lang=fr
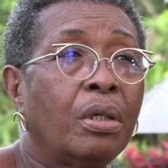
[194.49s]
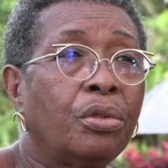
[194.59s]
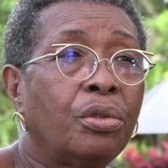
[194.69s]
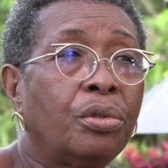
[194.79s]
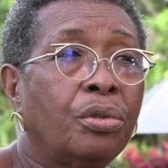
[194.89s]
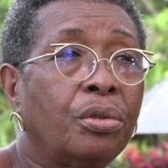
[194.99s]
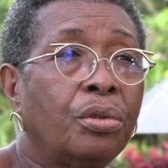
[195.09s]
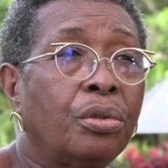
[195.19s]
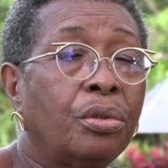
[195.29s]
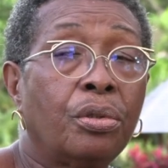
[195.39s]

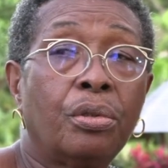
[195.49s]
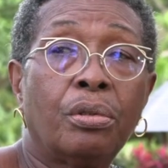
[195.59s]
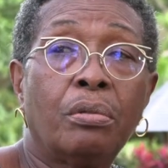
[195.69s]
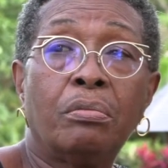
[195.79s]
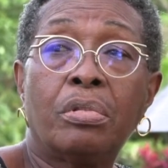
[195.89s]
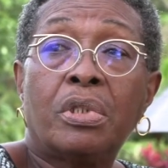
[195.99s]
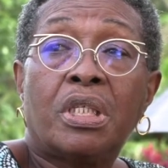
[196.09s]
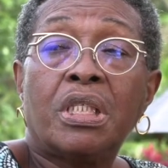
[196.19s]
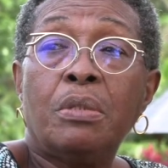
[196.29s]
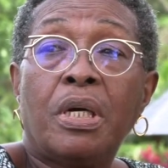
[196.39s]
euh,
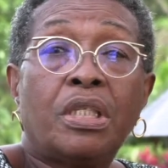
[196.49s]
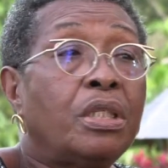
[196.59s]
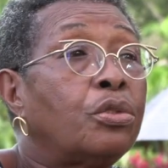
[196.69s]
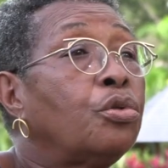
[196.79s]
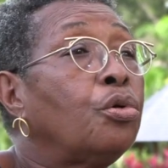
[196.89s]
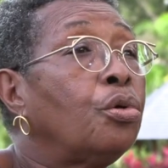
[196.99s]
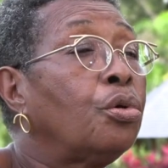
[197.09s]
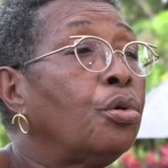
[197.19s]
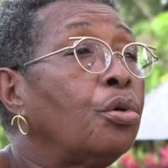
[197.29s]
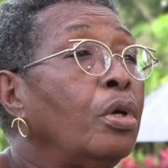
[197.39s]
ces images qui
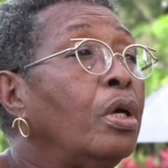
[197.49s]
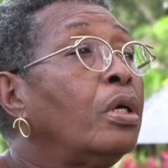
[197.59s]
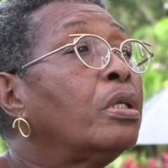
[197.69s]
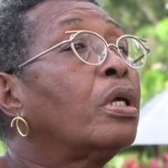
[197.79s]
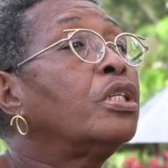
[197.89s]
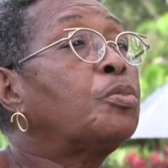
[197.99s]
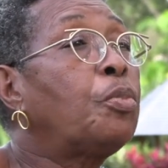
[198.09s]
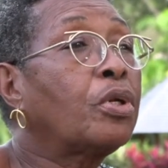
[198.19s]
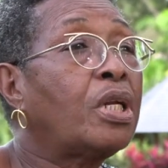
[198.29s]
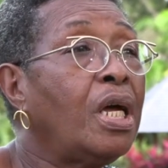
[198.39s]
se
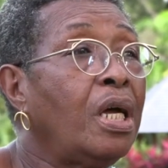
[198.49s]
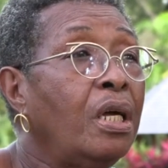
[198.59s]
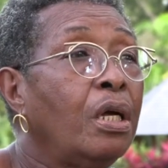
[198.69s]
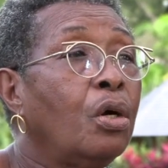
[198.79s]
transportent là,